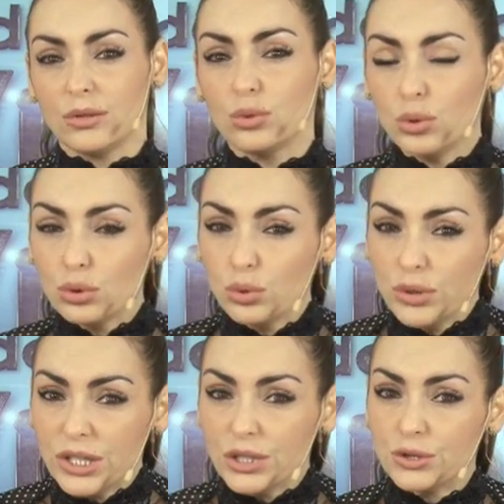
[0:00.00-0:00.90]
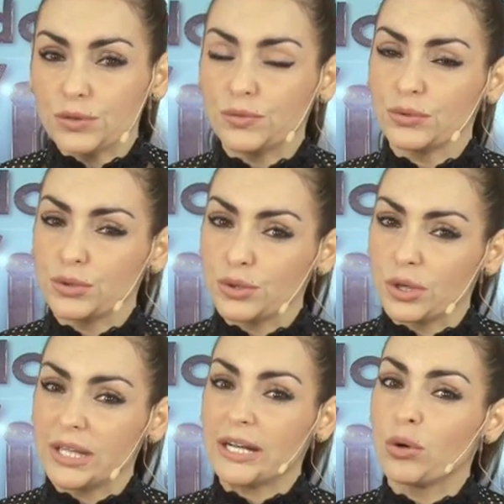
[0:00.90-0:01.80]
Tudo isso
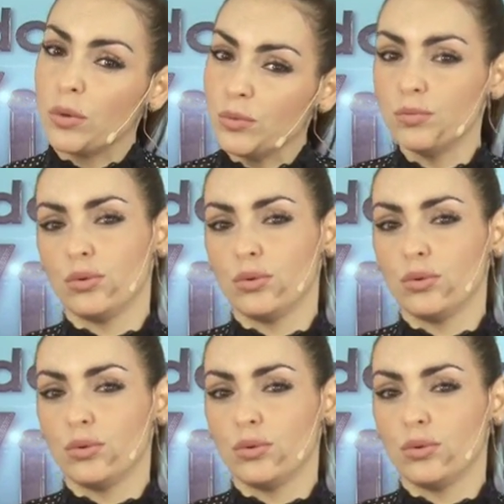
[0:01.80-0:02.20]
funciona como um